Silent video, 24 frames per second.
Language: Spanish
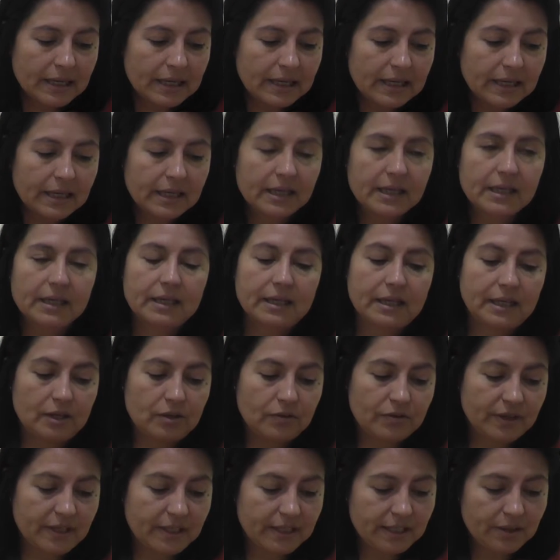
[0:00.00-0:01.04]
Eh, el
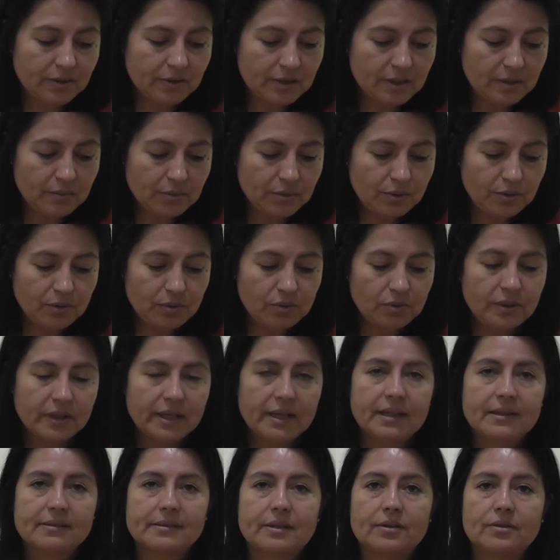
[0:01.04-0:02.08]
objetivo del módulo
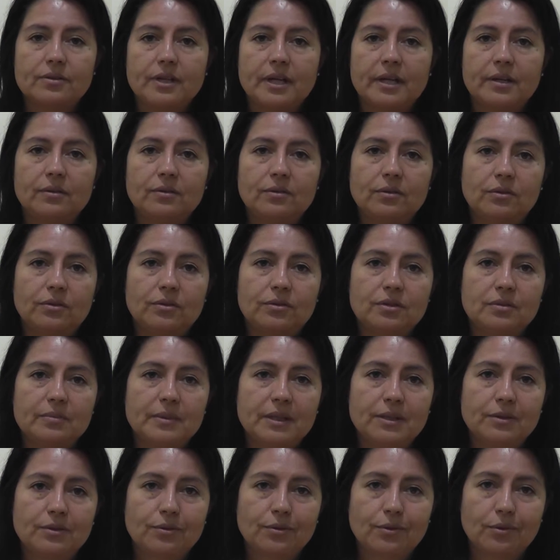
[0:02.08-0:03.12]
es desarrollar un
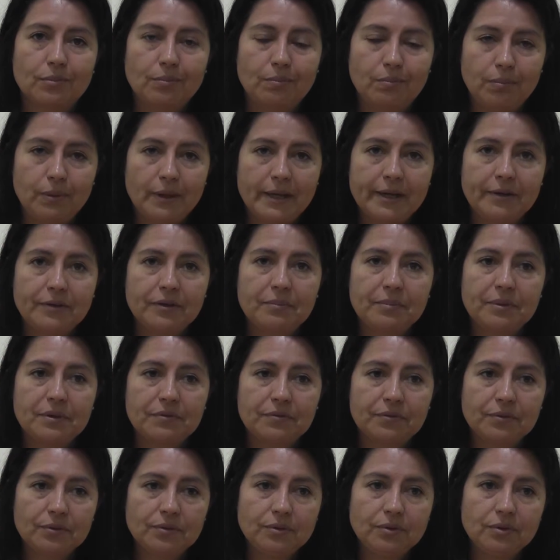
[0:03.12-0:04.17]
conocimiento complejo y
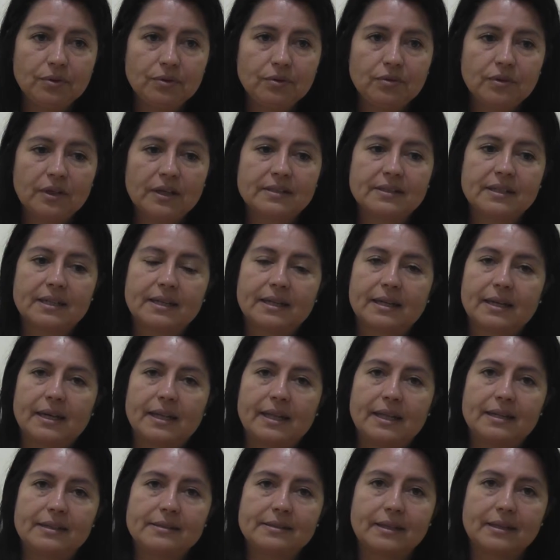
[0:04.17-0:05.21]
profundo acerca
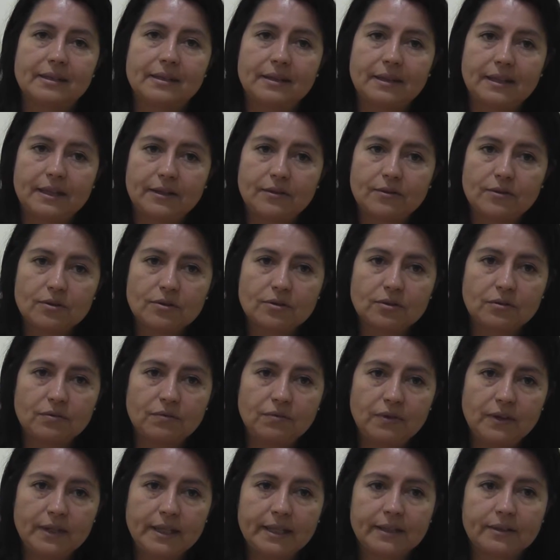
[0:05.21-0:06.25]
del sentido del
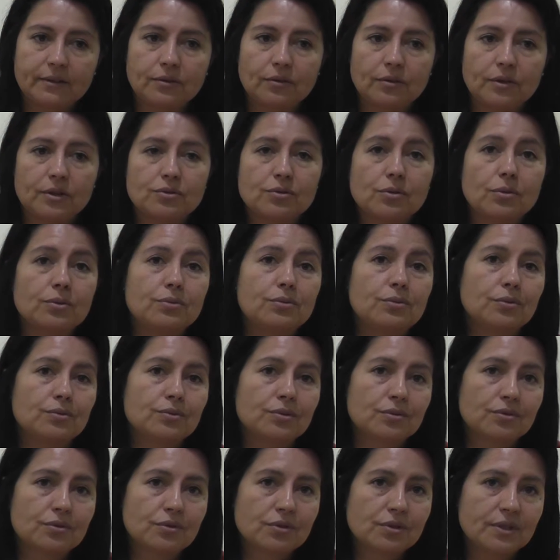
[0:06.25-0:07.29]
conflicto y su
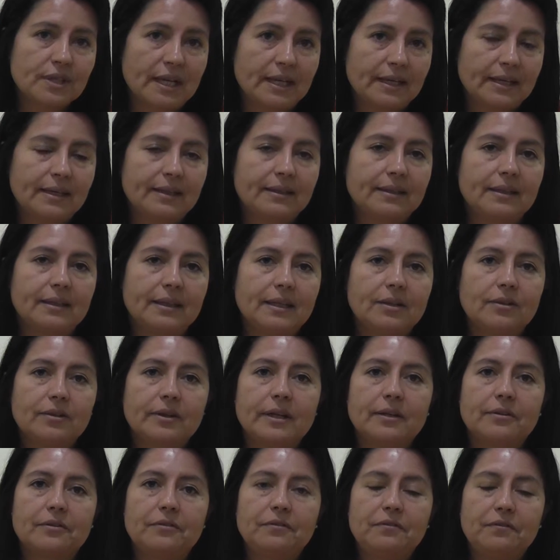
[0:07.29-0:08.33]
construcción social, entendiendo
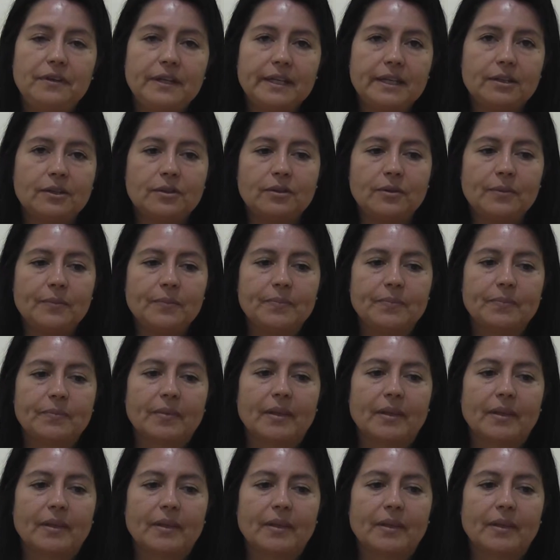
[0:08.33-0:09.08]
que el conflicto